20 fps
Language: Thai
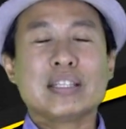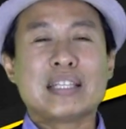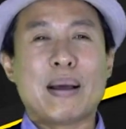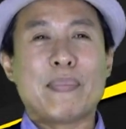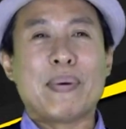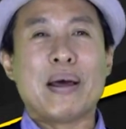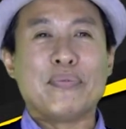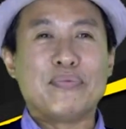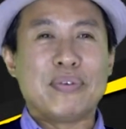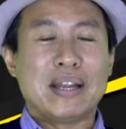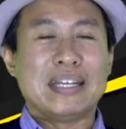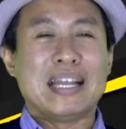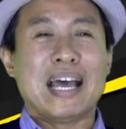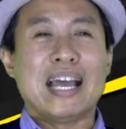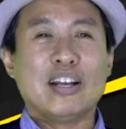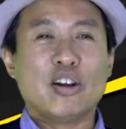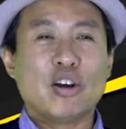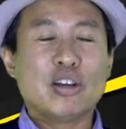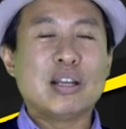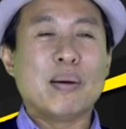ต่างๆผ่านแฟลชได
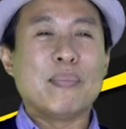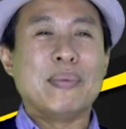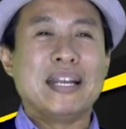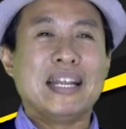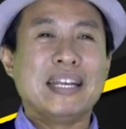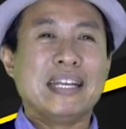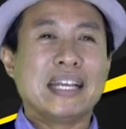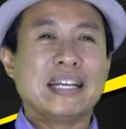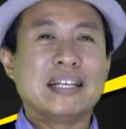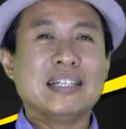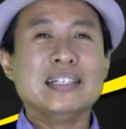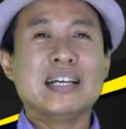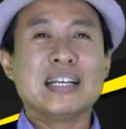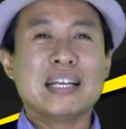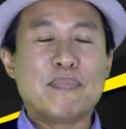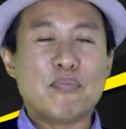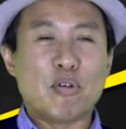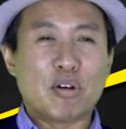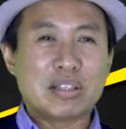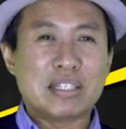ร์เราก็นำมาเล่นในเครื่อง
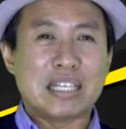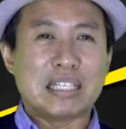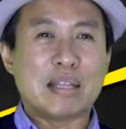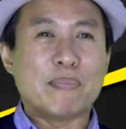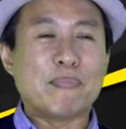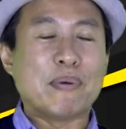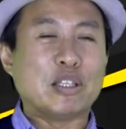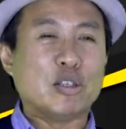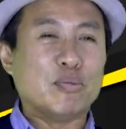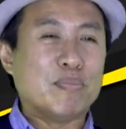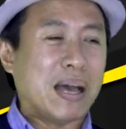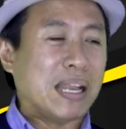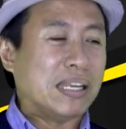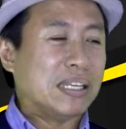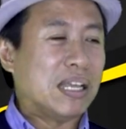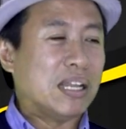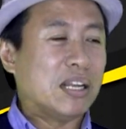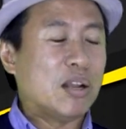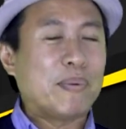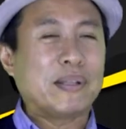ได้ปกติ แต่ปัจจุบัน
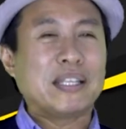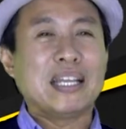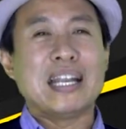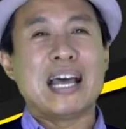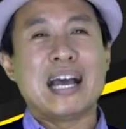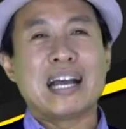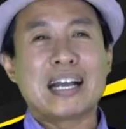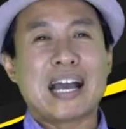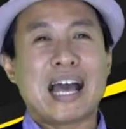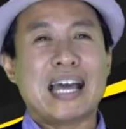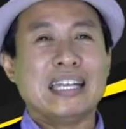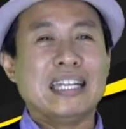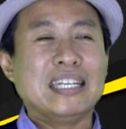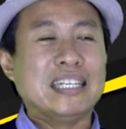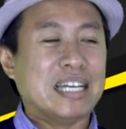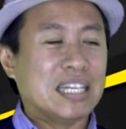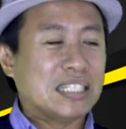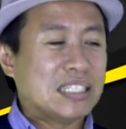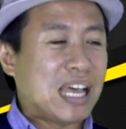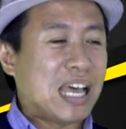เนี่ยเราพัฒนาการได้
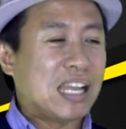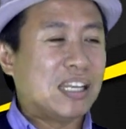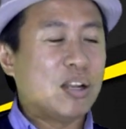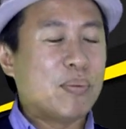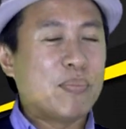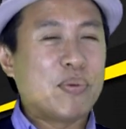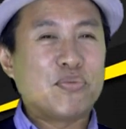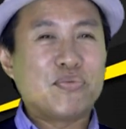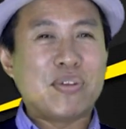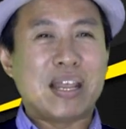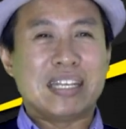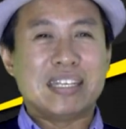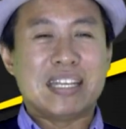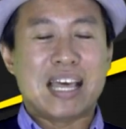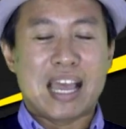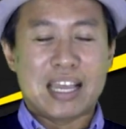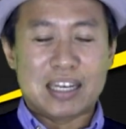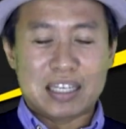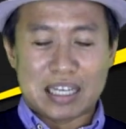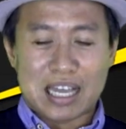เหนือชั้นเรามีแฟลชได
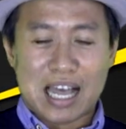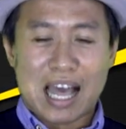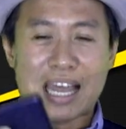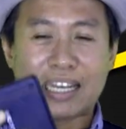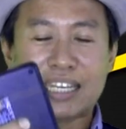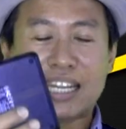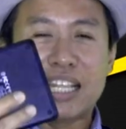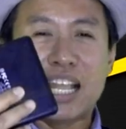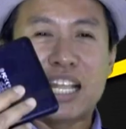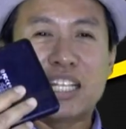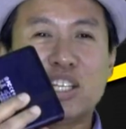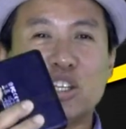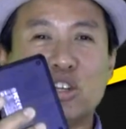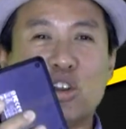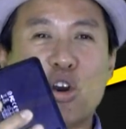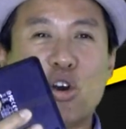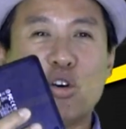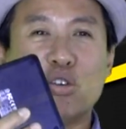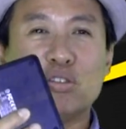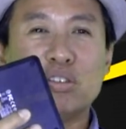ร์หรือฮาร์ดดิสก์เอ็กซ์เทอร์
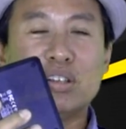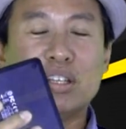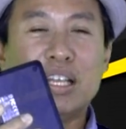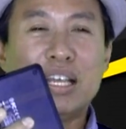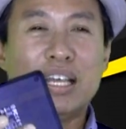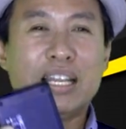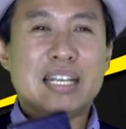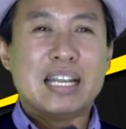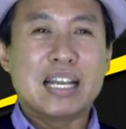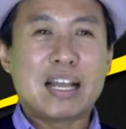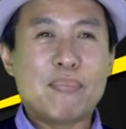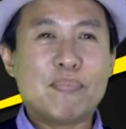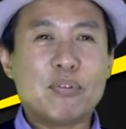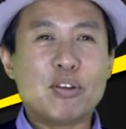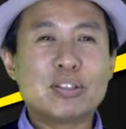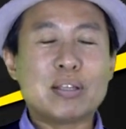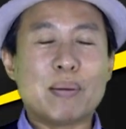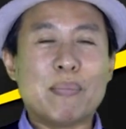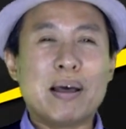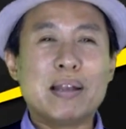นอลนะครับ
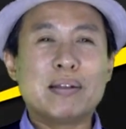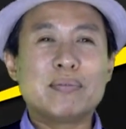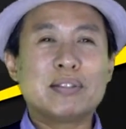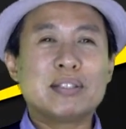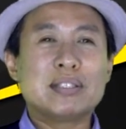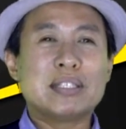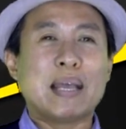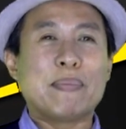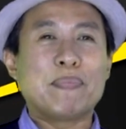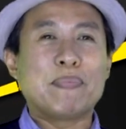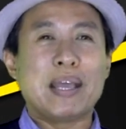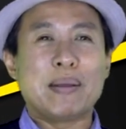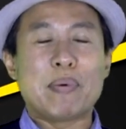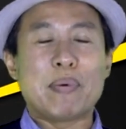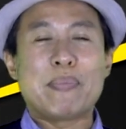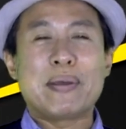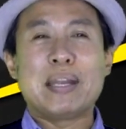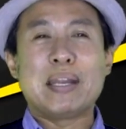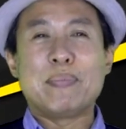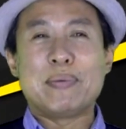เราสามารถเซฟเพลงป
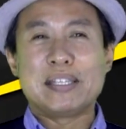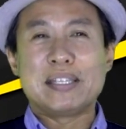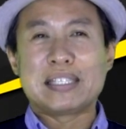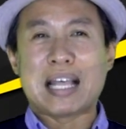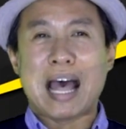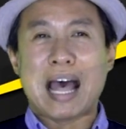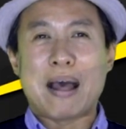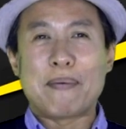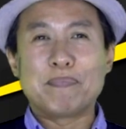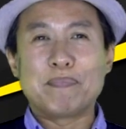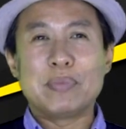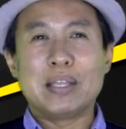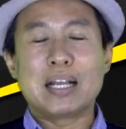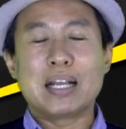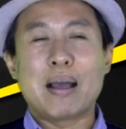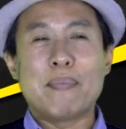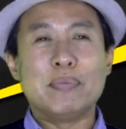ระเภท MP3 นะค